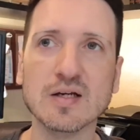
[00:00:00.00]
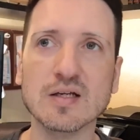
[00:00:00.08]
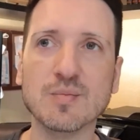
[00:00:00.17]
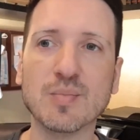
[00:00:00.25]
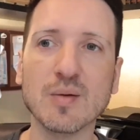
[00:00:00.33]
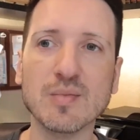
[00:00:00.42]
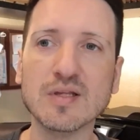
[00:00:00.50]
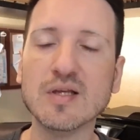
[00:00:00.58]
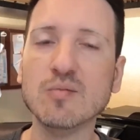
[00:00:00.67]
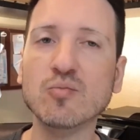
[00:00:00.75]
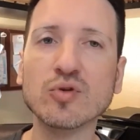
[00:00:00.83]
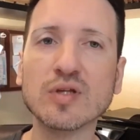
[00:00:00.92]
E para mim tem
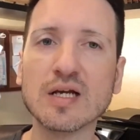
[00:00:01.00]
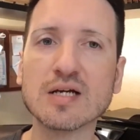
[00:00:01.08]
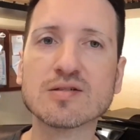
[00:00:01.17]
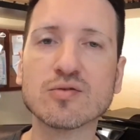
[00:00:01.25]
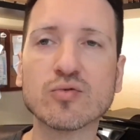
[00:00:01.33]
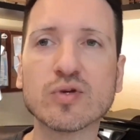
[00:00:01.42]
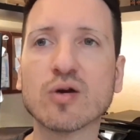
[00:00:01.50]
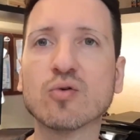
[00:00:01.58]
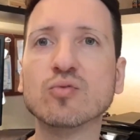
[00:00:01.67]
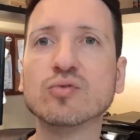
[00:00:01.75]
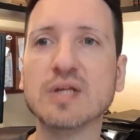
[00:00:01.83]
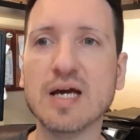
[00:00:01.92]
muita ligação com o que
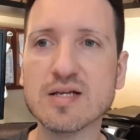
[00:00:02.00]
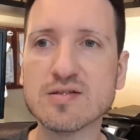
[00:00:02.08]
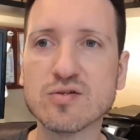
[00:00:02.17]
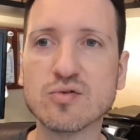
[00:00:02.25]
acontece